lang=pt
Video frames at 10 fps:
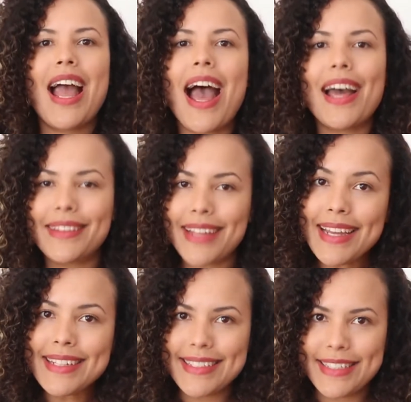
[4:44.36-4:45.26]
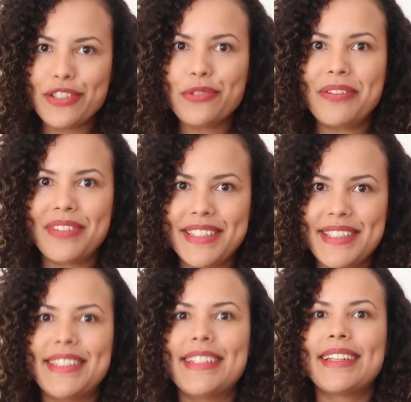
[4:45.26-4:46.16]
Até existe uma
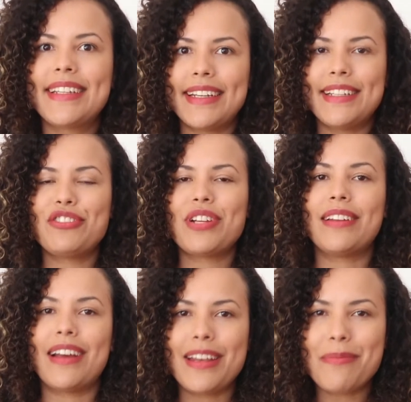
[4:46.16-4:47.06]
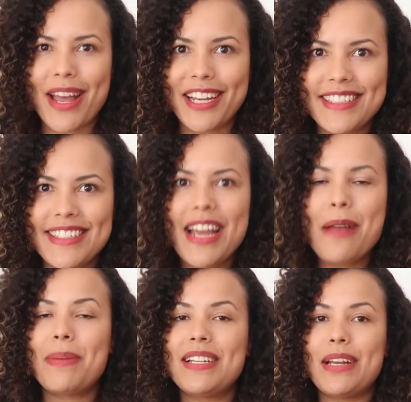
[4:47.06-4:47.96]
vacina que é destinada a animais,
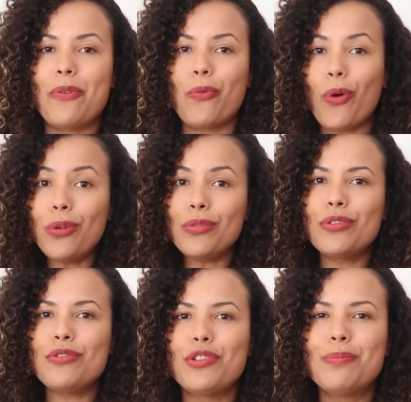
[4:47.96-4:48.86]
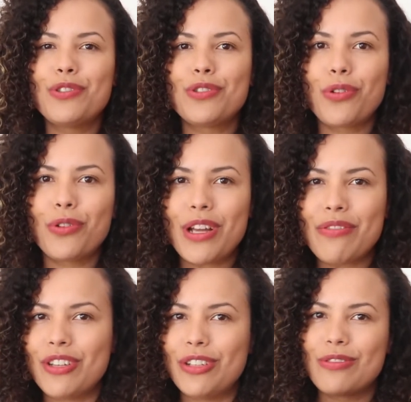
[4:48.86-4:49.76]
mas é um outro outro tipo de
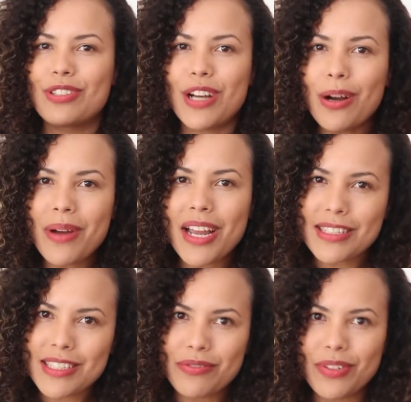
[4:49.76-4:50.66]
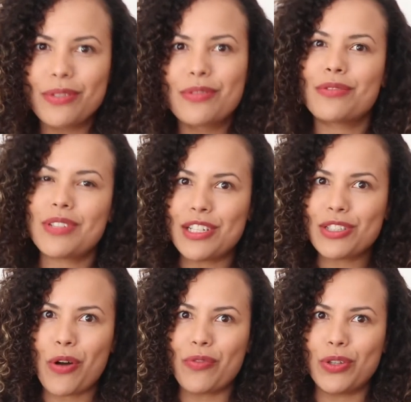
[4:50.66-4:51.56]
coronavírus, não é esse vírus, o
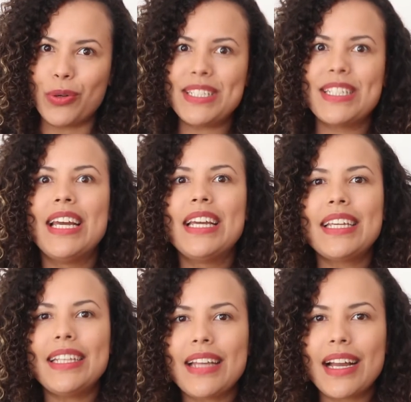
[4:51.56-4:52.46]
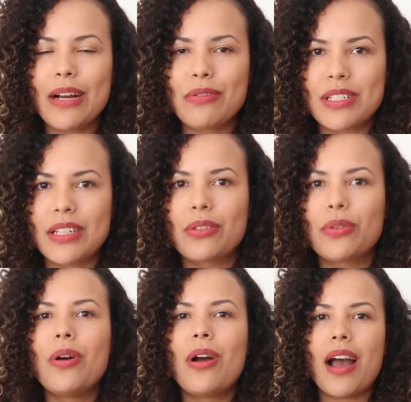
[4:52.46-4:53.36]
SARS-CoV-2, que está
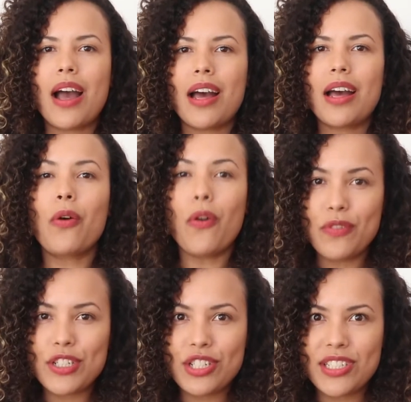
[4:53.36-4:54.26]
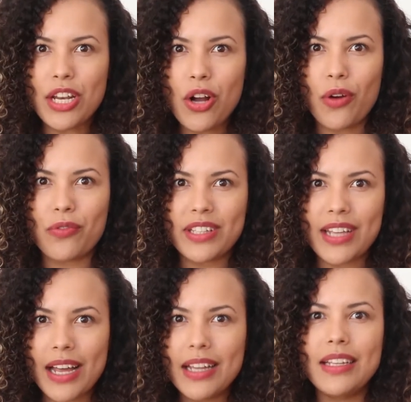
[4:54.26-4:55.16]
causando a Covid-19,
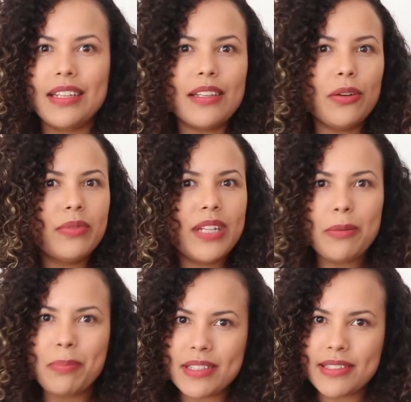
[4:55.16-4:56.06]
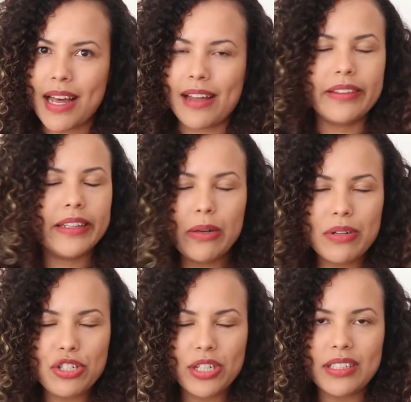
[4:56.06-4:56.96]
tá? Então nem pensar,
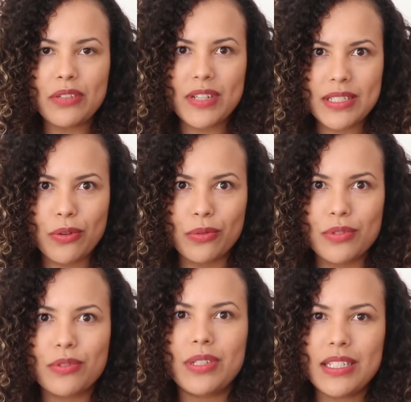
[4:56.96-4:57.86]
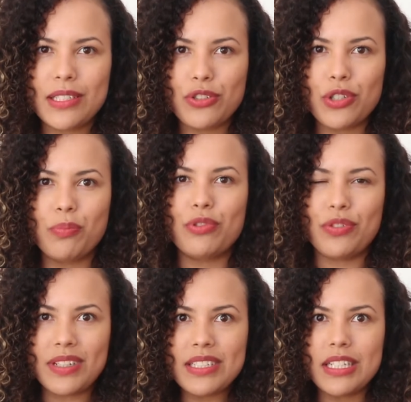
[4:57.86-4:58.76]
não adianta fazer uso desse tipo
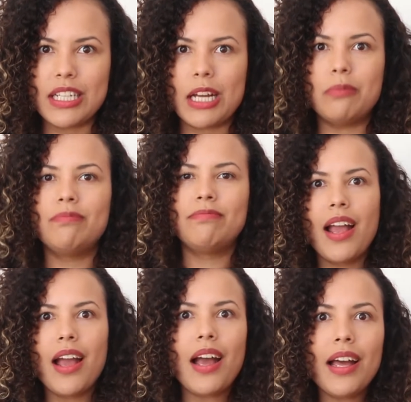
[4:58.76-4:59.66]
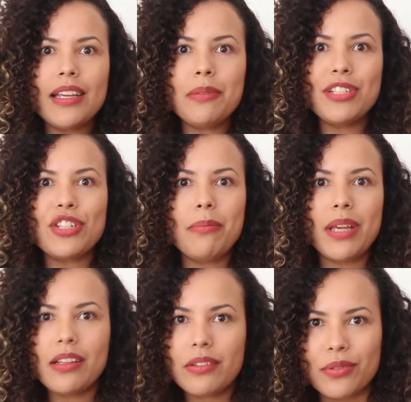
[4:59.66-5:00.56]
de vacina. Ah, e
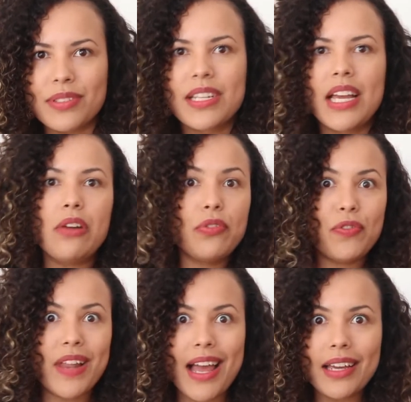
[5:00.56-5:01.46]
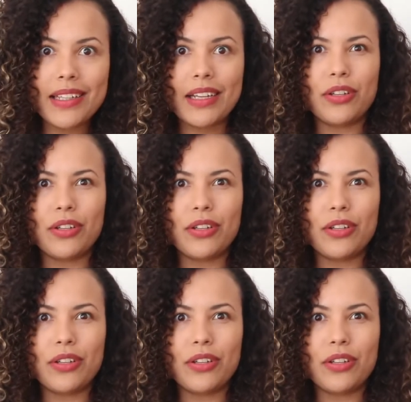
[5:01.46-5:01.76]
medicamentos? Eu ouvi falar que a